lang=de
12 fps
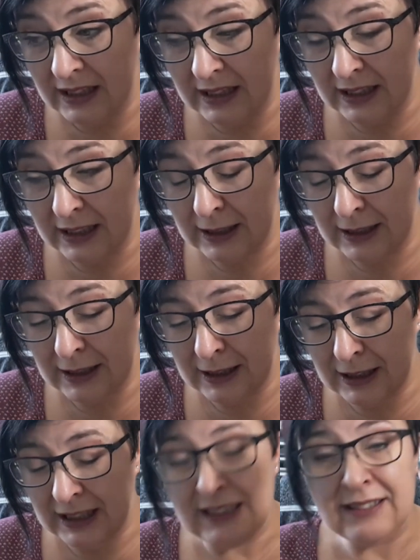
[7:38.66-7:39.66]

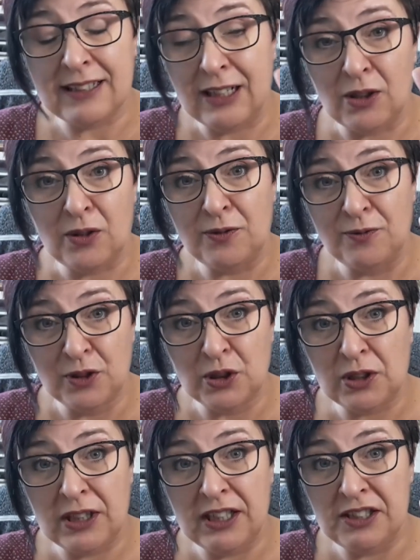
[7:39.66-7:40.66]
äh, ist auch
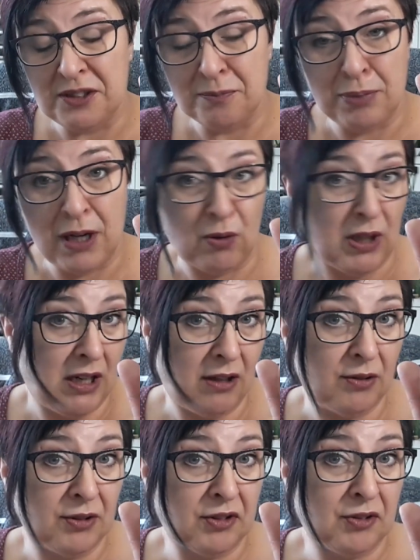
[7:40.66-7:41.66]
wirklich ein
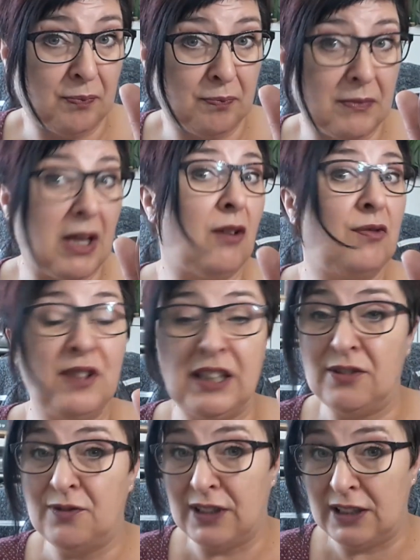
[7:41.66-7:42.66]
Powerhouse auf
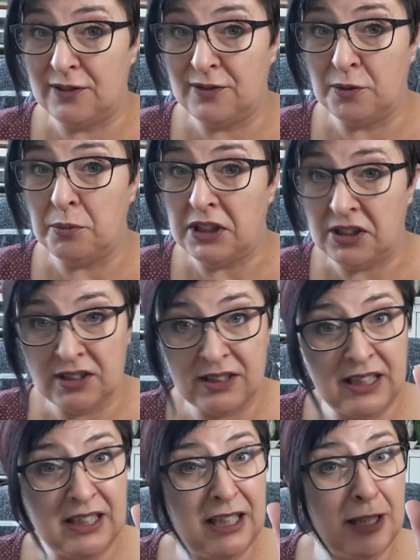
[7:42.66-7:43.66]
jeden Fall für mich.
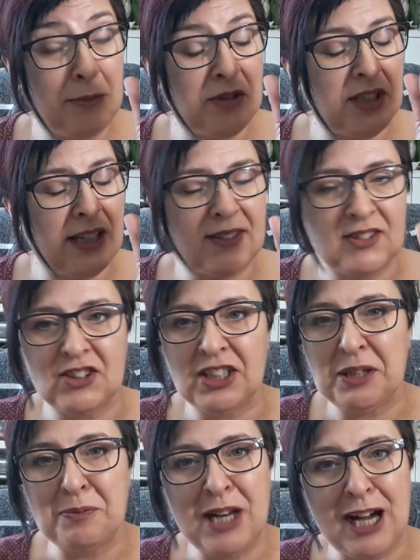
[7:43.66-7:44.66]
Den nehme ich
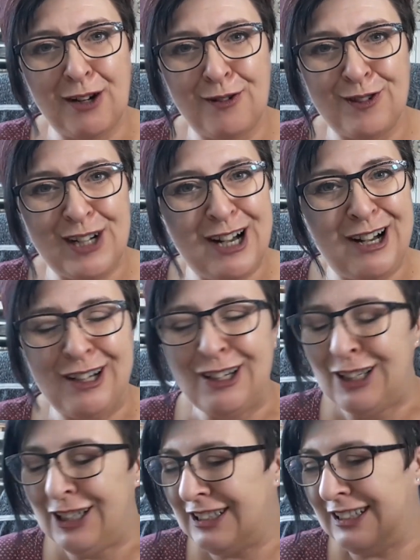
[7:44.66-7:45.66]
extrem lange wahr.
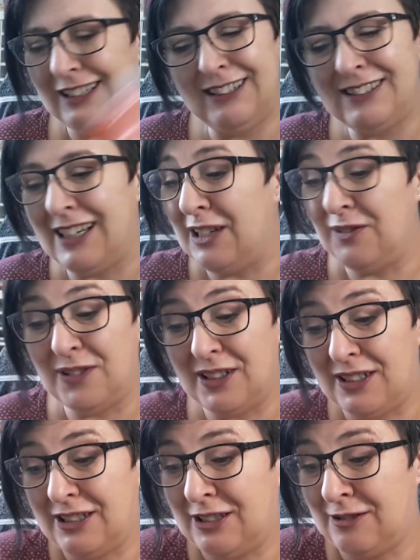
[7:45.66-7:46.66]
Der ist
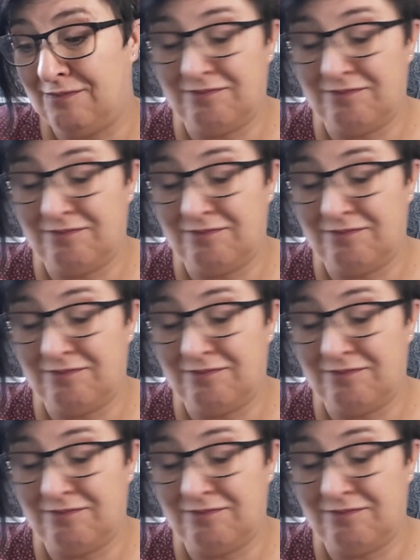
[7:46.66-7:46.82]
einfach lecker.